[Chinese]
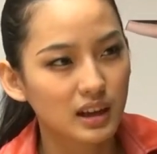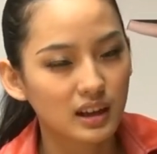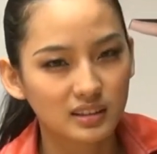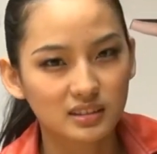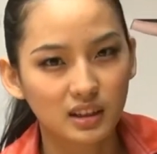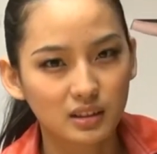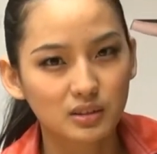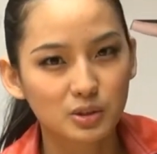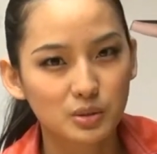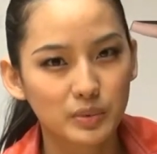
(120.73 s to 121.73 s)
很
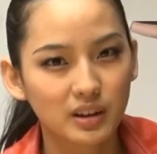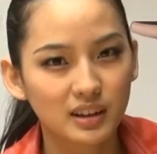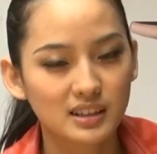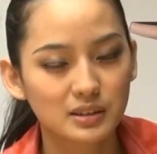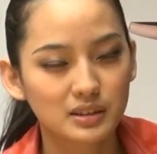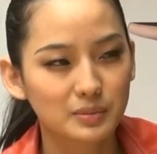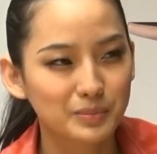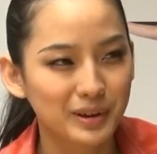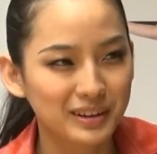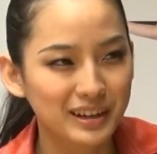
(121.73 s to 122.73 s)
登，就是不要看不要